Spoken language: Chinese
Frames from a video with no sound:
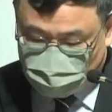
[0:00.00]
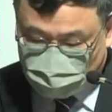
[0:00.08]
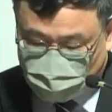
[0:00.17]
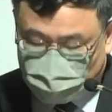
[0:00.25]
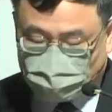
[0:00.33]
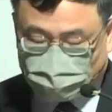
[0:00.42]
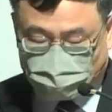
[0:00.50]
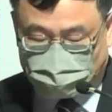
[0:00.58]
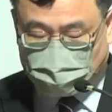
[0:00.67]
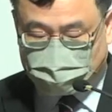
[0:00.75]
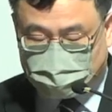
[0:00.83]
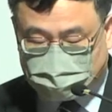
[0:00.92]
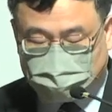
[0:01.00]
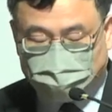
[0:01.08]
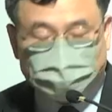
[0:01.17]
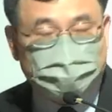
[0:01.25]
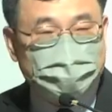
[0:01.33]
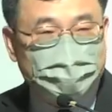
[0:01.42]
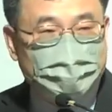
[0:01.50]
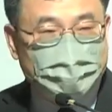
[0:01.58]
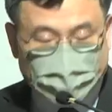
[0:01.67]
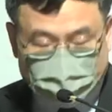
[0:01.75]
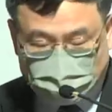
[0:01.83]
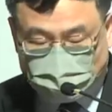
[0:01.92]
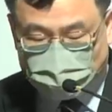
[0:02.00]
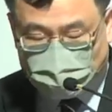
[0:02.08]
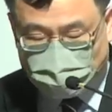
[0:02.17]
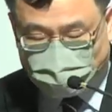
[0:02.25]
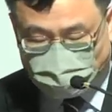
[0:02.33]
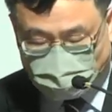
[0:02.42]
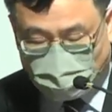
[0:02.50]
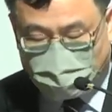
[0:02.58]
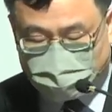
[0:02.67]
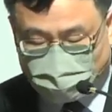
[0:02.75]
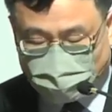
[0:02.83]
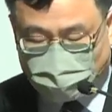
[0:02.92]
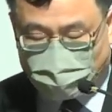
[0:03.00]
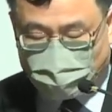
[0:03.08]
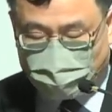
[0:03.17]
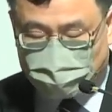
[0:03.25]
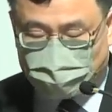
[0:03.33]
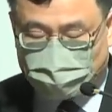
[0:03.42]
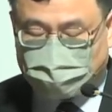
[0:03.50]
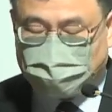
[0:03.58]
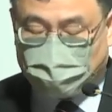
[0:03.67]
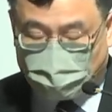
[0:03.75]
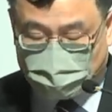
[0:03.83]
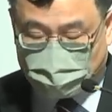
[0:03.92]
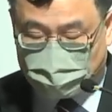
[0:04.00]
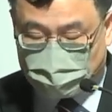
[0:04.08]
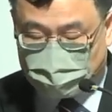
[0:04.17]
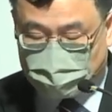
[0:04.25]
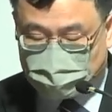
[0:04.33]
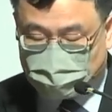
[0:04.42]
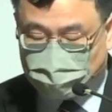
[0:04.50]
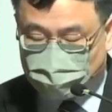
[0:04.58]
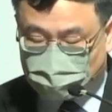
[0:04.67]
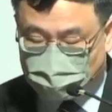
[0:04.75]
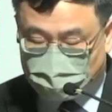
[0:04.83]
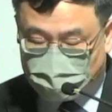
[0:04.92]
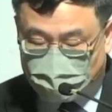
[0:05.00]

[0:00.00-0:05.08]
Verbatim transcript: 救主产生兴趣，以至于可以主动来寻求我们所信靠的基督。